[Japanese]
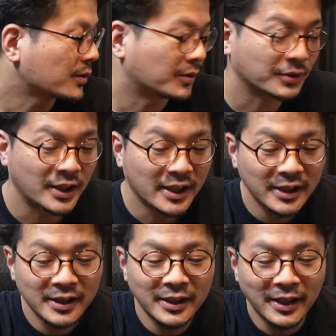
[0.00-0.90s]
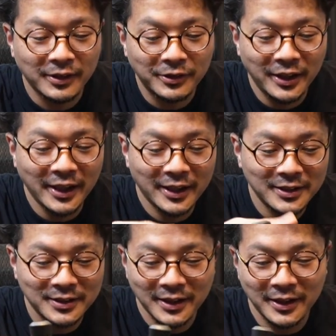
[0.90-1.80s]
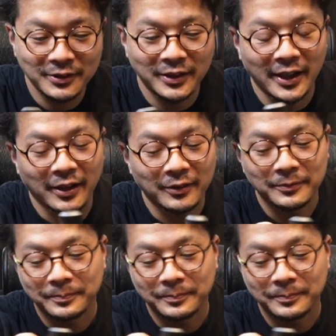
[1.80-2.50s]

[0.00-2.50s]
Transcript: ここなかなかねクリアランスがなくて